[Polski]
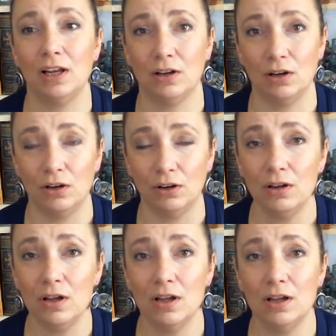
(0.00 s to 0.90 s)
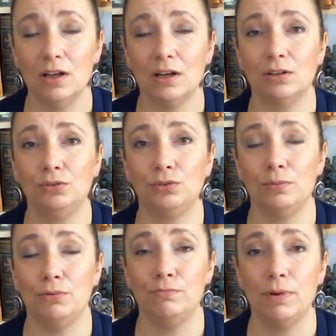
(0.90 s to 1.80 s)
alkohol,
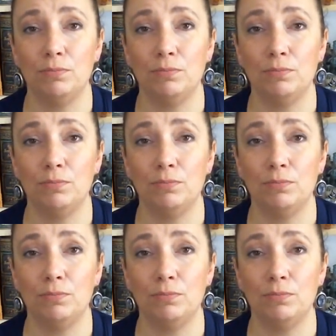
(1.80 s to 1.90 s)
który był